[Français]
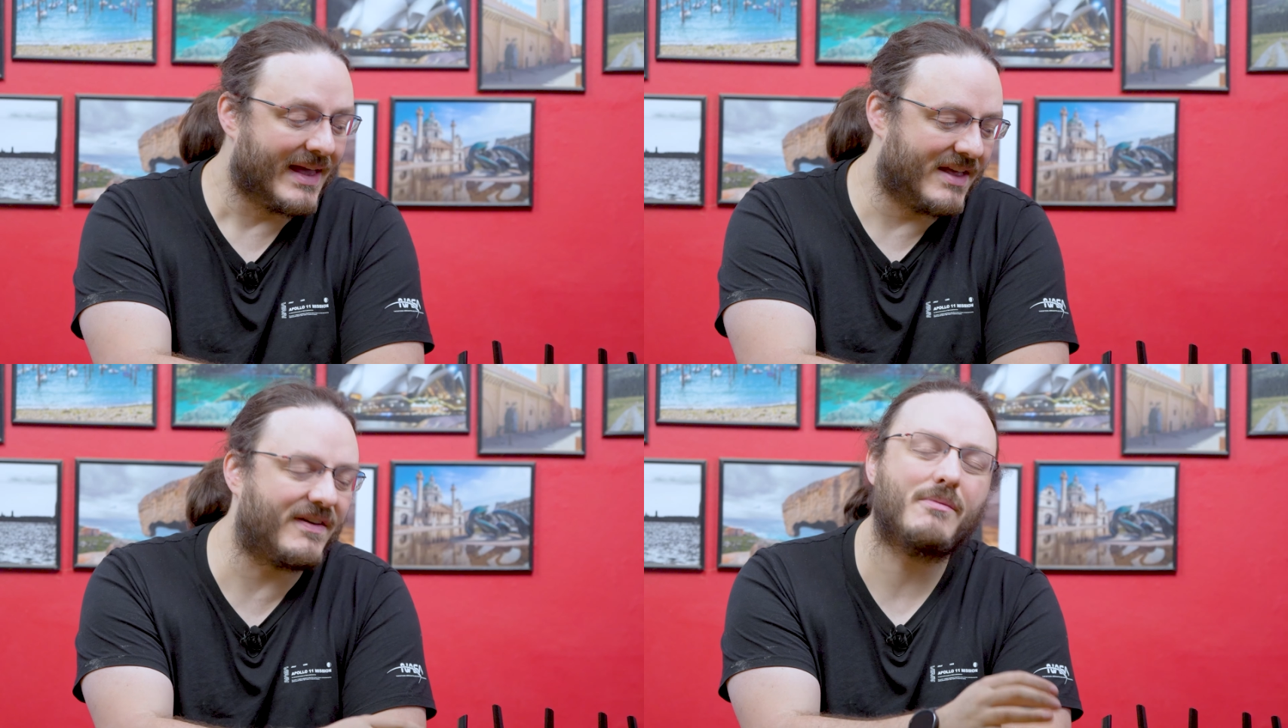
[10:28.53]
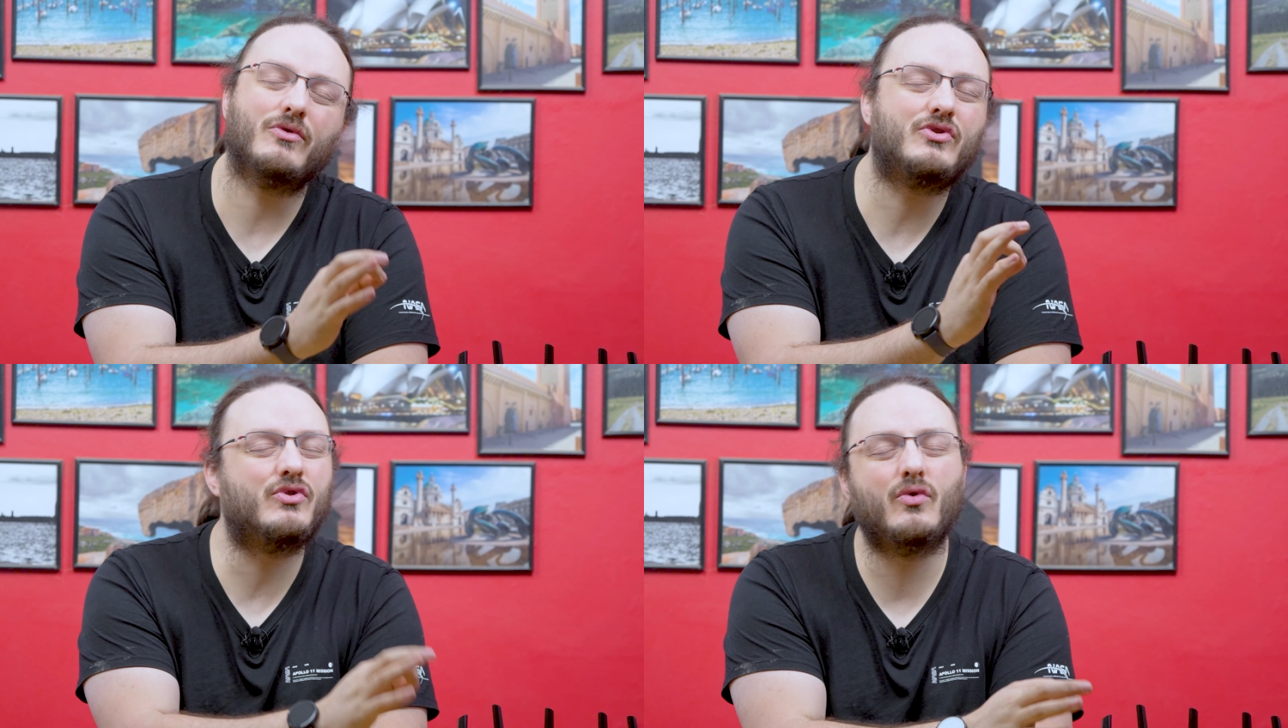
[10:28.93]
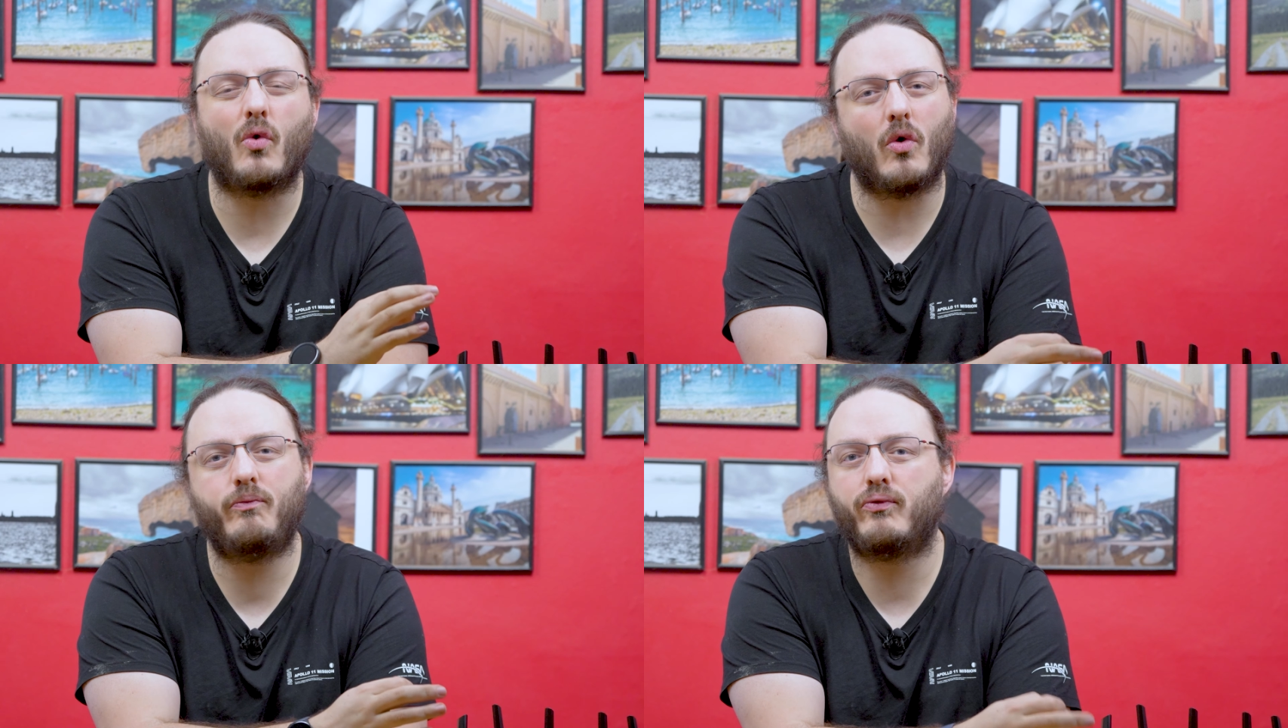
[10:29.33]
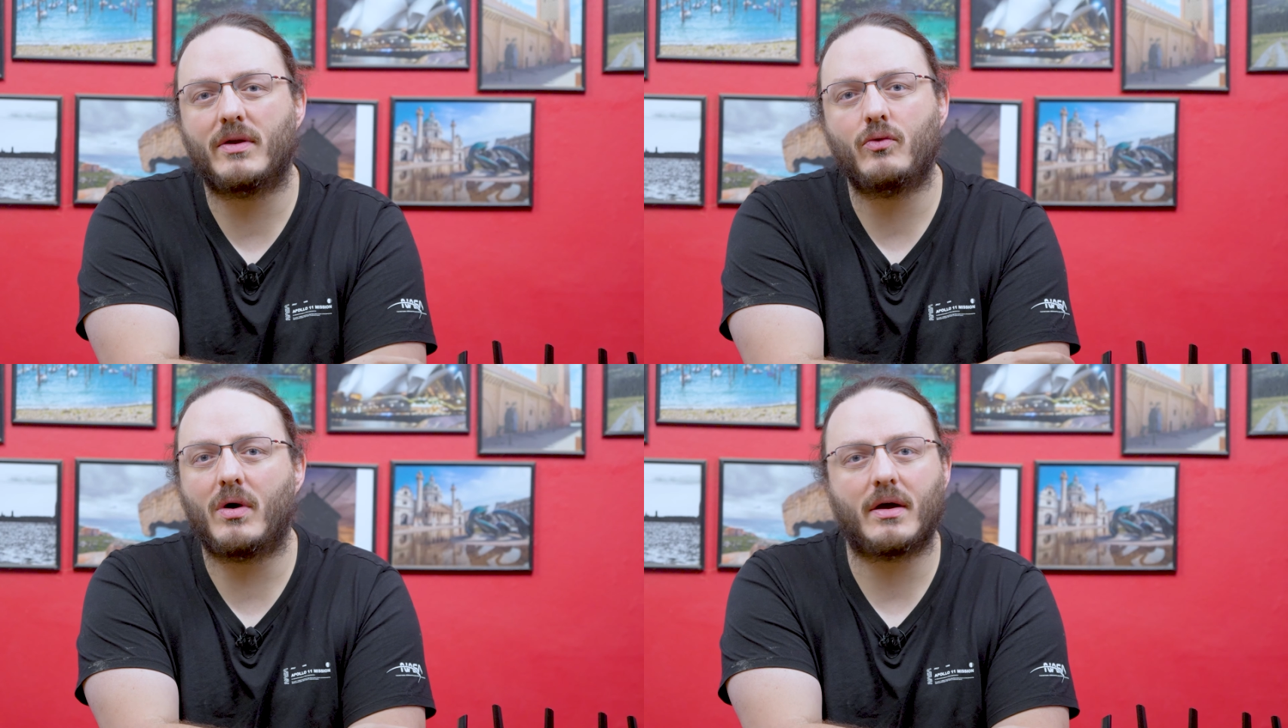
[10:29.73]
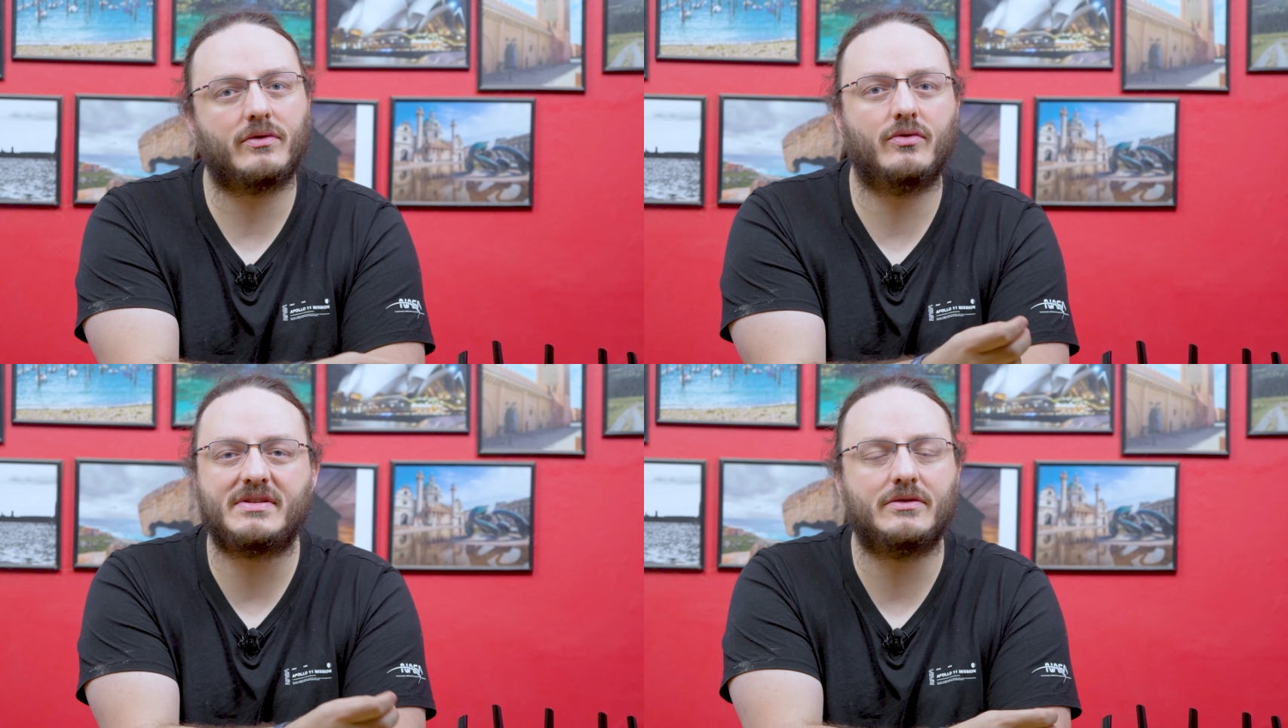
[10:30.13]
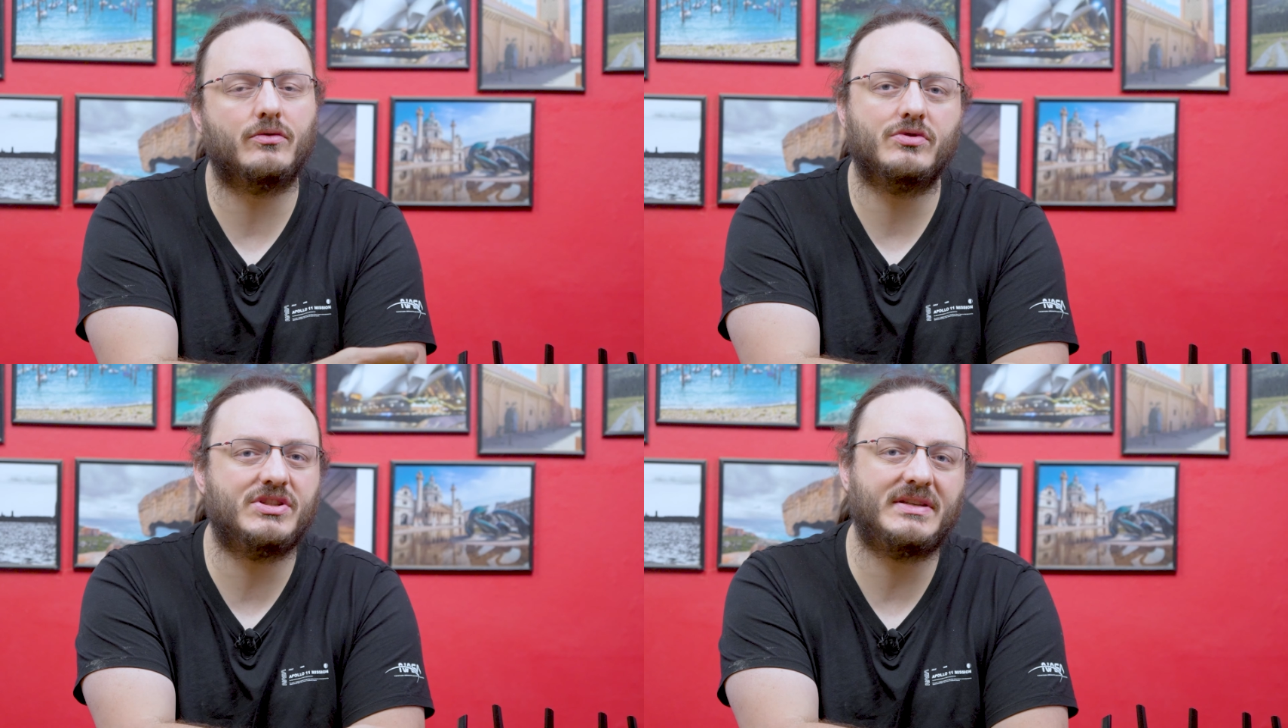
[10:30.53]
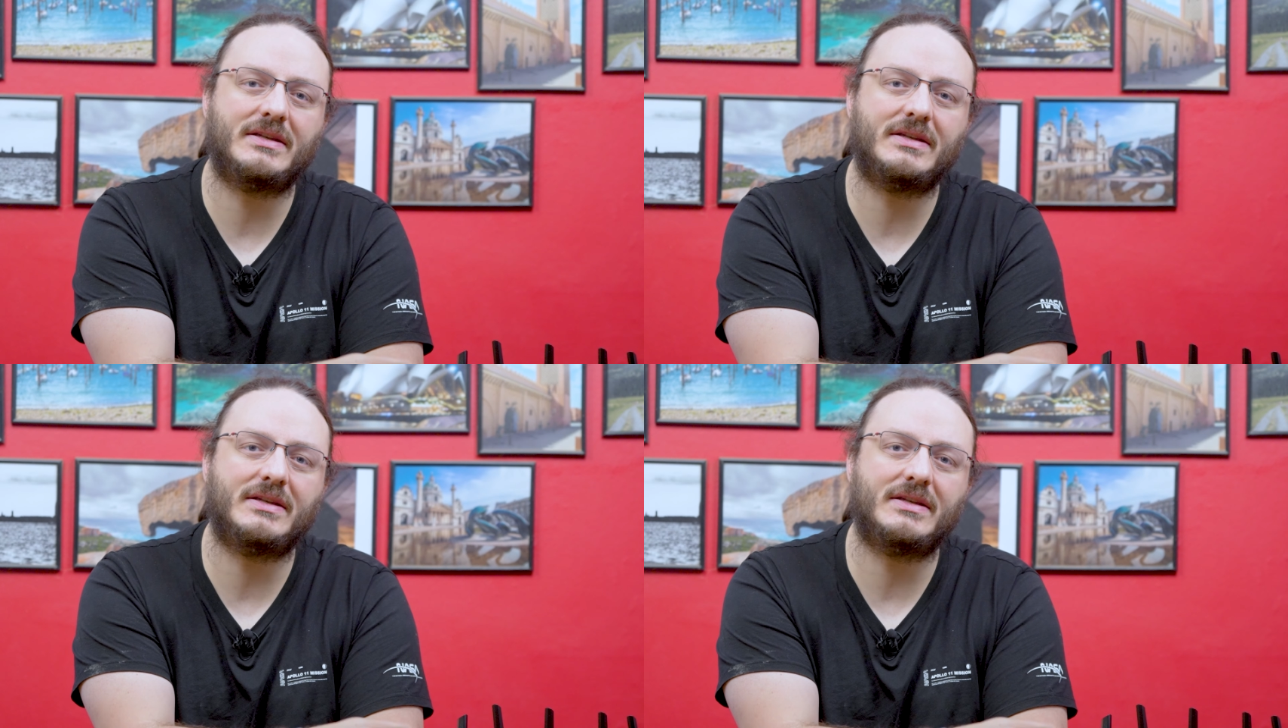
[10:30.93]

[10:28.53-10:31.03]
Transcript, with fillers: et vraiment ce gros point noir de Synology